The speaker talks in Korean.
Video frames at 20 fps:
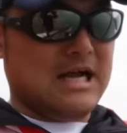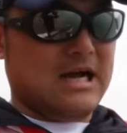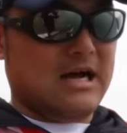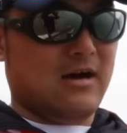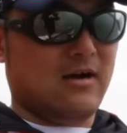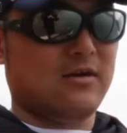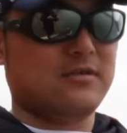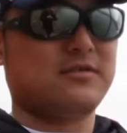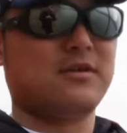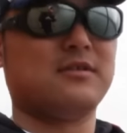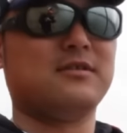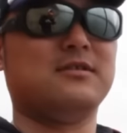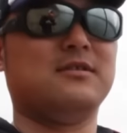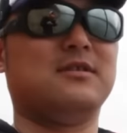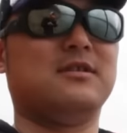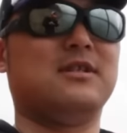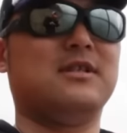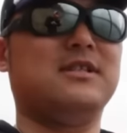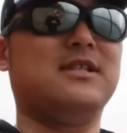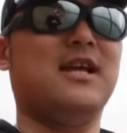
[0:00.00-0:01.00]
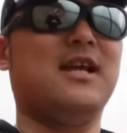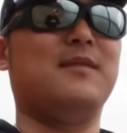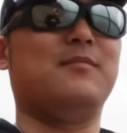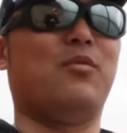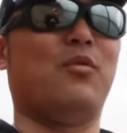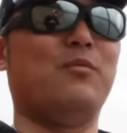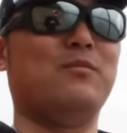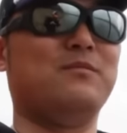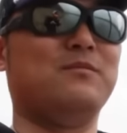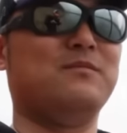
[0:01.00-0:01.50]
어, 저는 이제
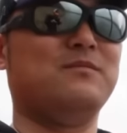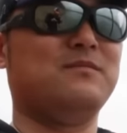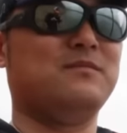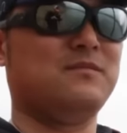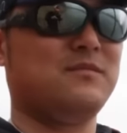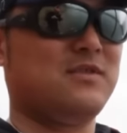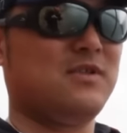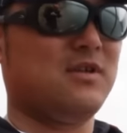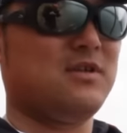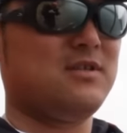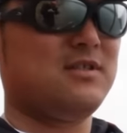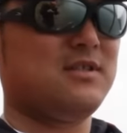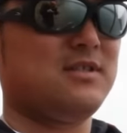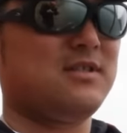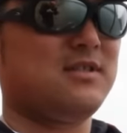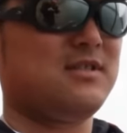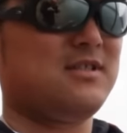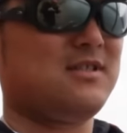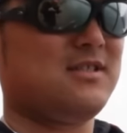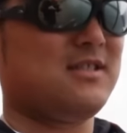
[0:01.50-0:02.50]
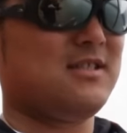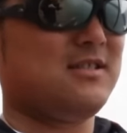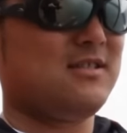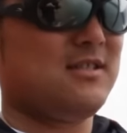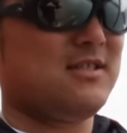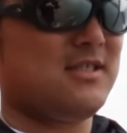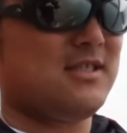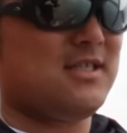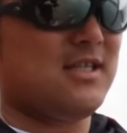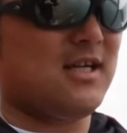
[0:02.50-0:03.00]
봄철
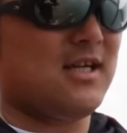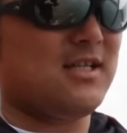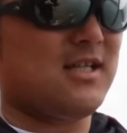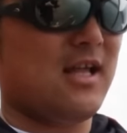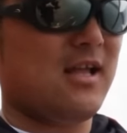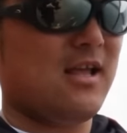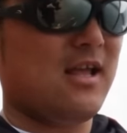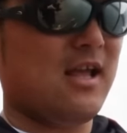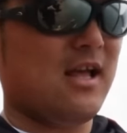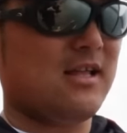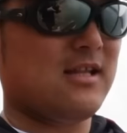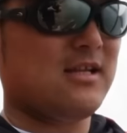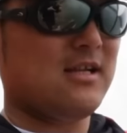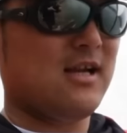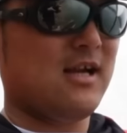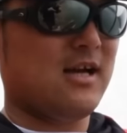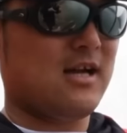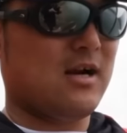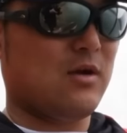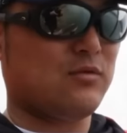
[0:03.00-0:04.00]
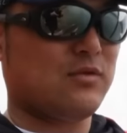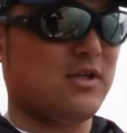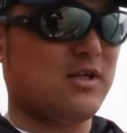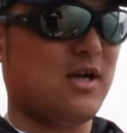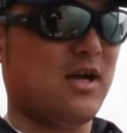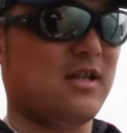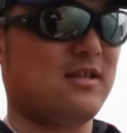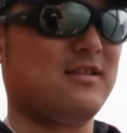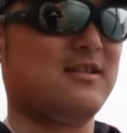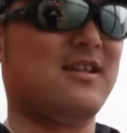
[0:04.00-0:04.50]
시즌이 시작이 된 게 아닌가라고
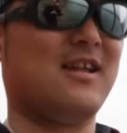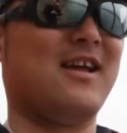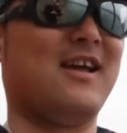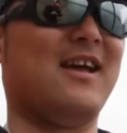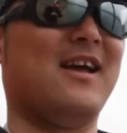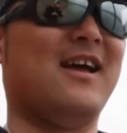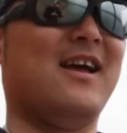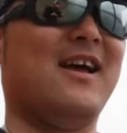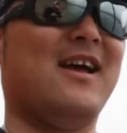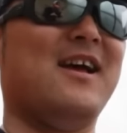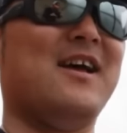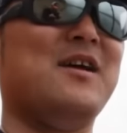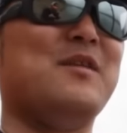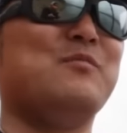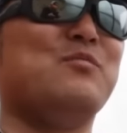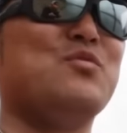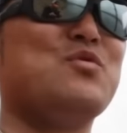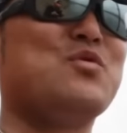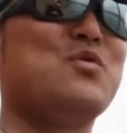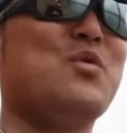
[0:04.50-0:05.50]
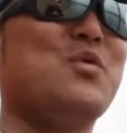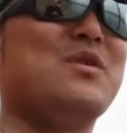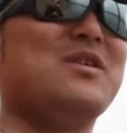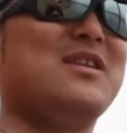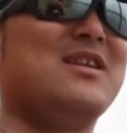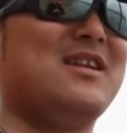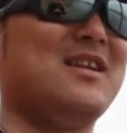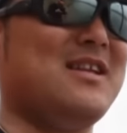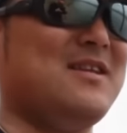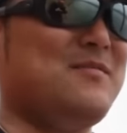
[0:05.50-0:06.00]
생각했는데
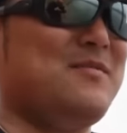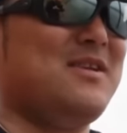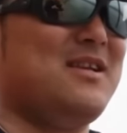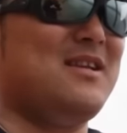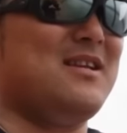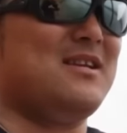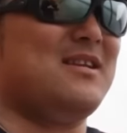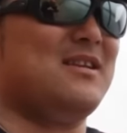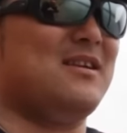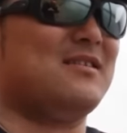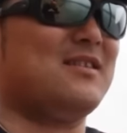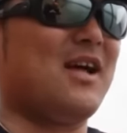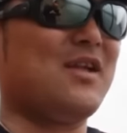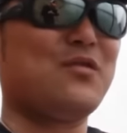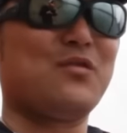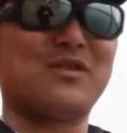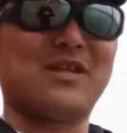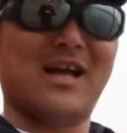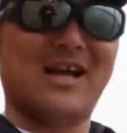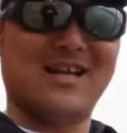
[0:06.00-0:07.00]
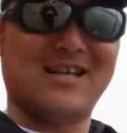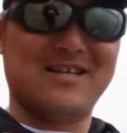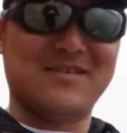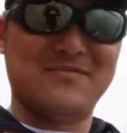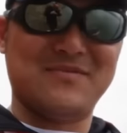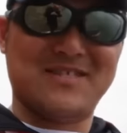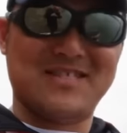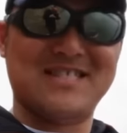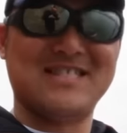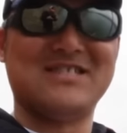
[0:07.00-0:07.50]
물고기들이 이미 연안으로 다
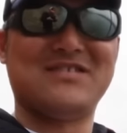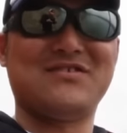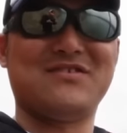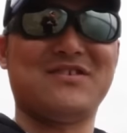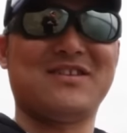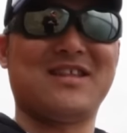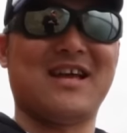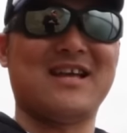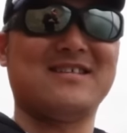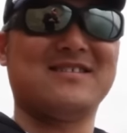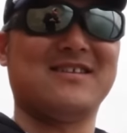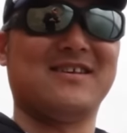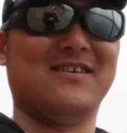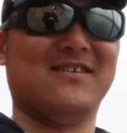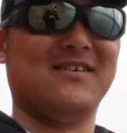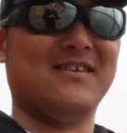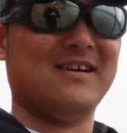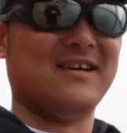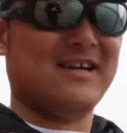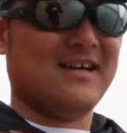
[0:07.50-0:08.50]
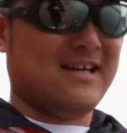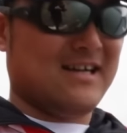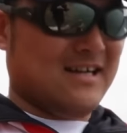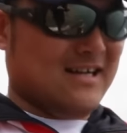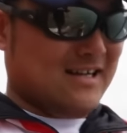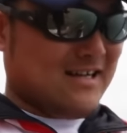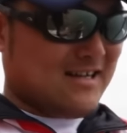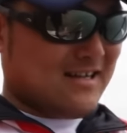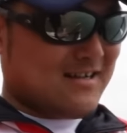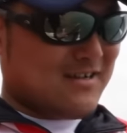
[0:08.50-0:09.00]
진출을 다 했어요.
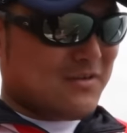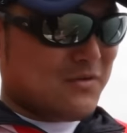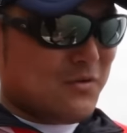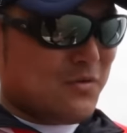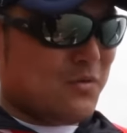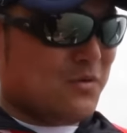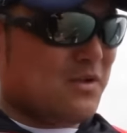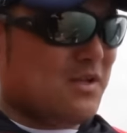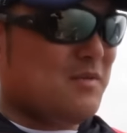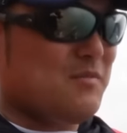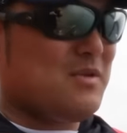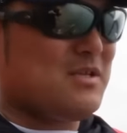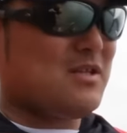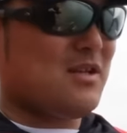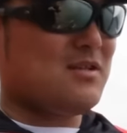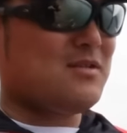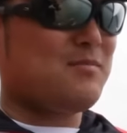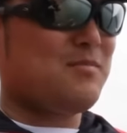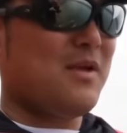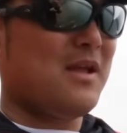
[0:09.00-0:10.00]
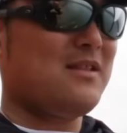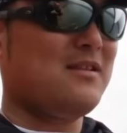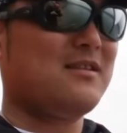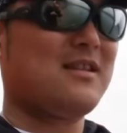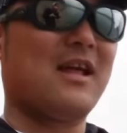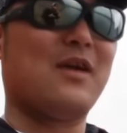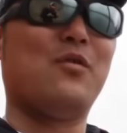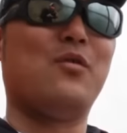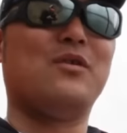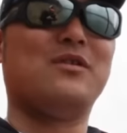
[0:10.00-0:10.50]
그리고 이미 서스펜드
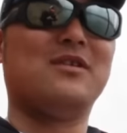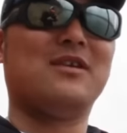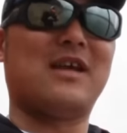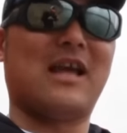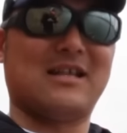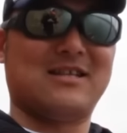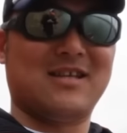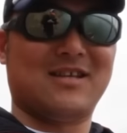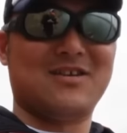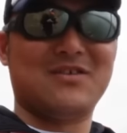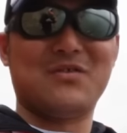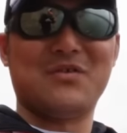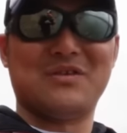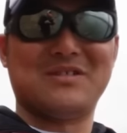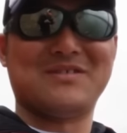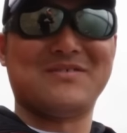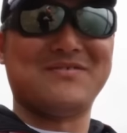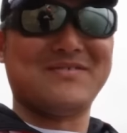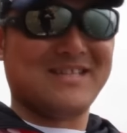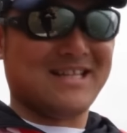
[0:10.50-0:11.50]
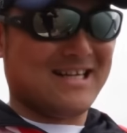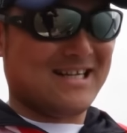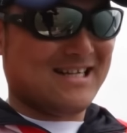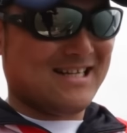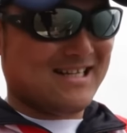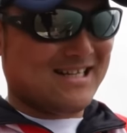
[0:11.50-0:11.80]
되고 있는 개체들도 있습니다.